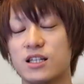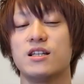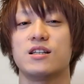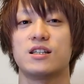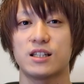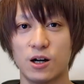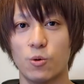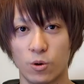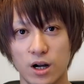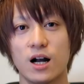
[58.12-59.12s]
に来た
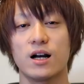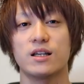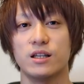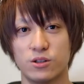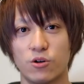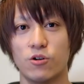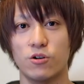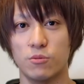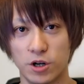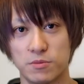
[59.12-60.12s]
方がいいと
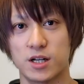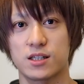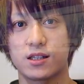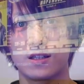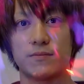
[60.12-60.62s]
思います。